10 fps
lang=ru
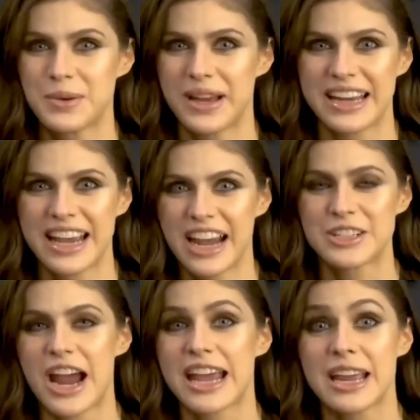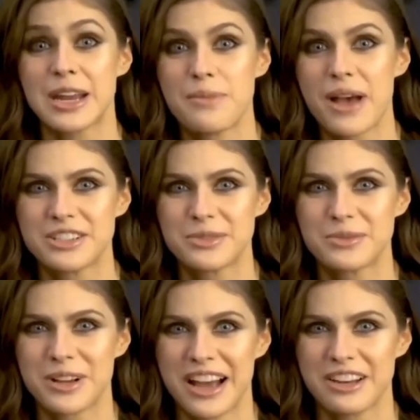такая же татуировка. В
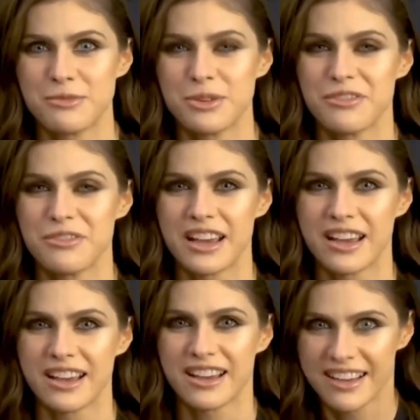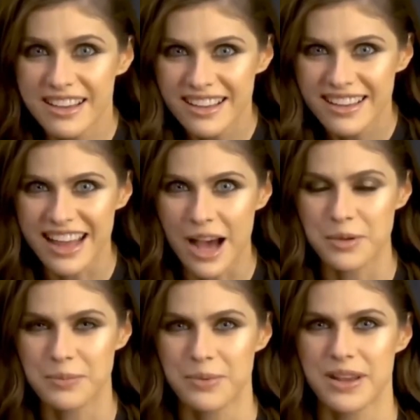интервью с Collider у Дадарио попросили
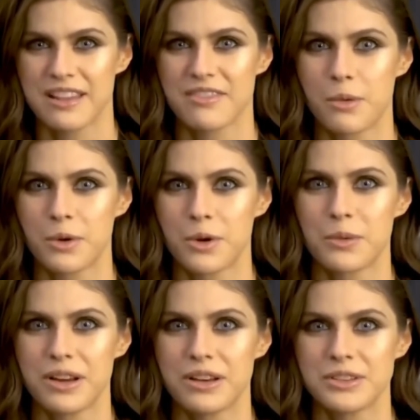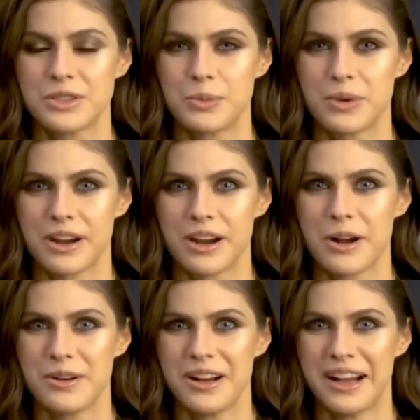рассказать о взлетах и падениях на
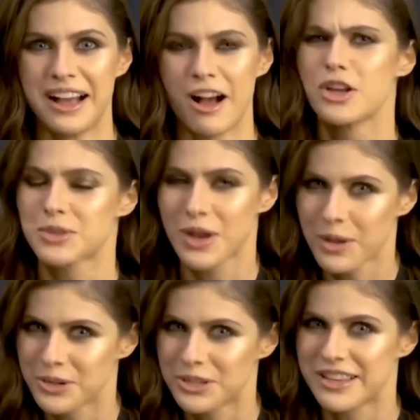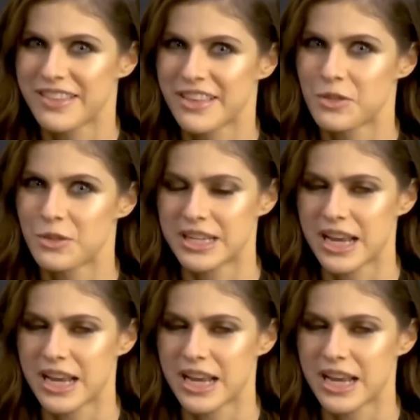кастингах. Рио признала, что у